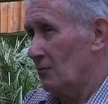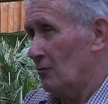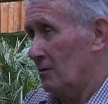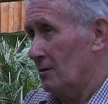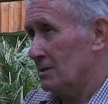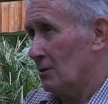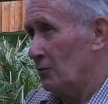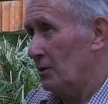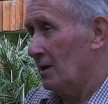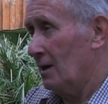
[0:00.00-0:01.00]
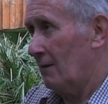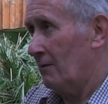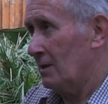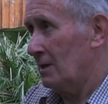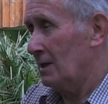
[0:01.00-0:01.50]
êtres euh, extraordinaires
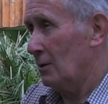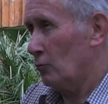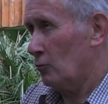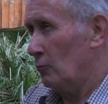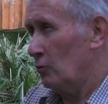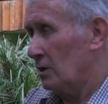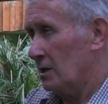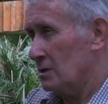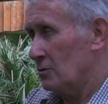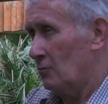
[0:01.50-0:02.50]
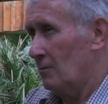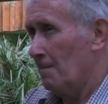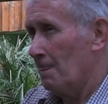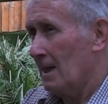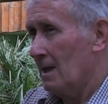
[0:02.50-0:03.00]
avec qui il y a une communication
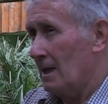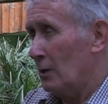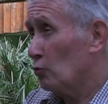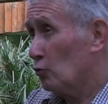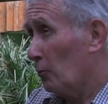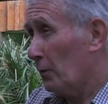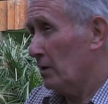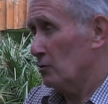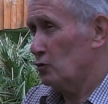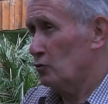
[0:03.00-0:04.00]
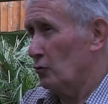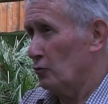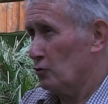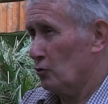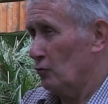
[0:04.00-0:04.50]
et une compréhension
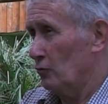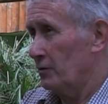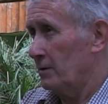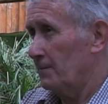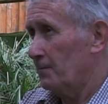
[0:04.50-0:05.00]
de ce que l'on dit.